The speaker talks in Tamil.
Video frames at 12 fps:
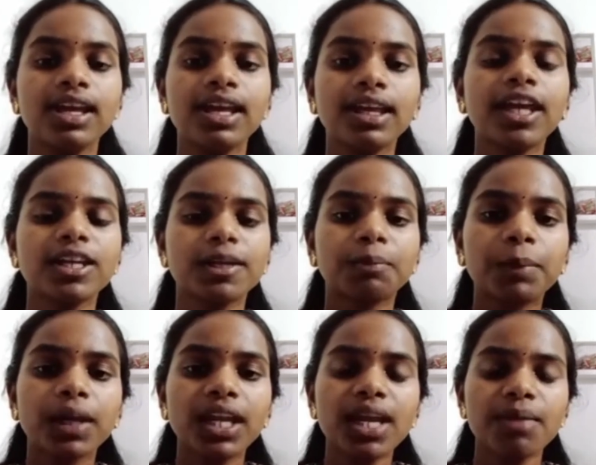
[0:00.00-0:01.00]
என்று
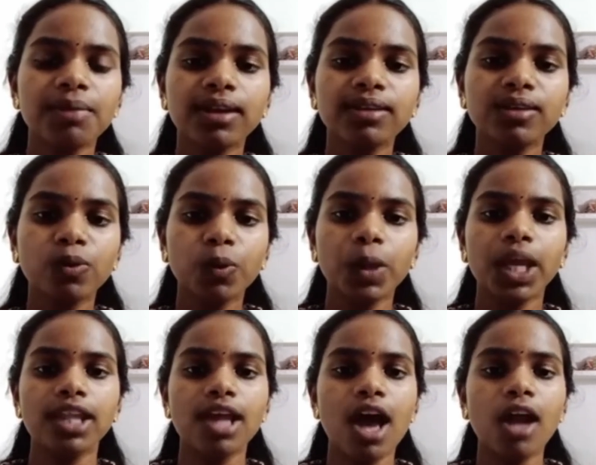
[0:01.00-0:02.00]
பெரிய மருது
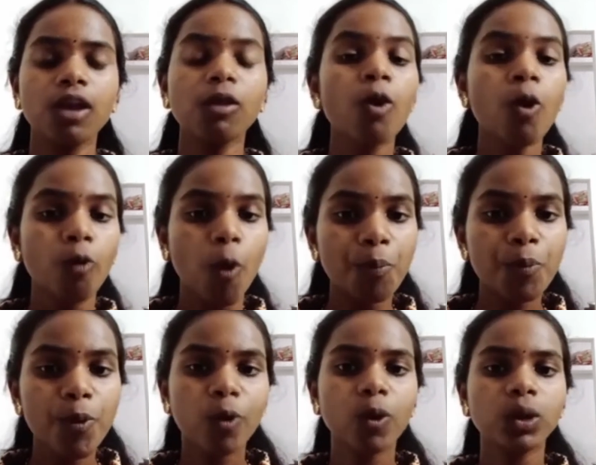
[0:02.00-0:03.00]
கூறியதால்
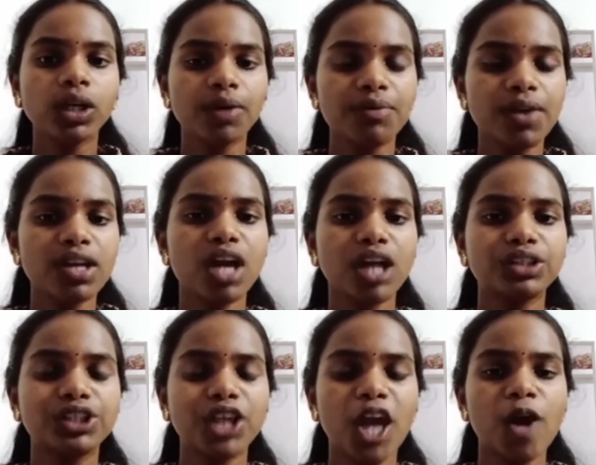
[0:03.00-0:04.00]
ஒப்புக்கொண்ட
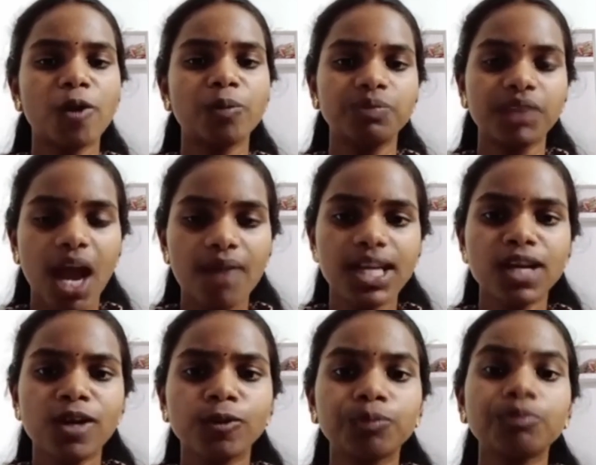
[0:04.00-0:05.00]
வேலுநாச்சியாரும்
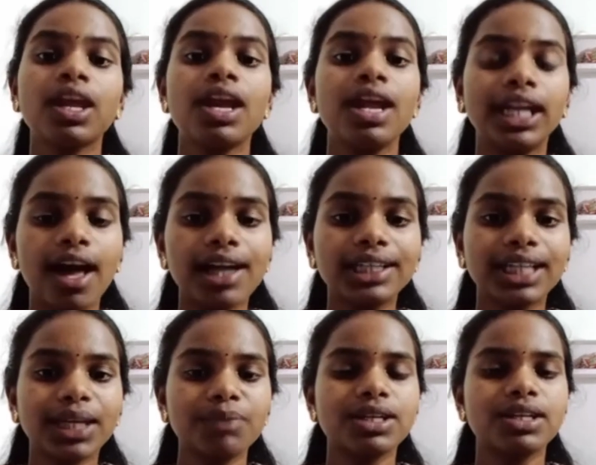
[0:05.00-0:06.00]
அவர்களும் நாட்டை
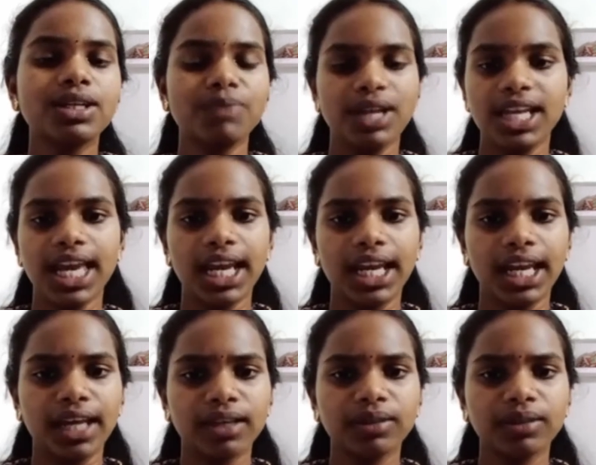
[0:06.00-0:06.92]
விட்டு வெளியேறினர்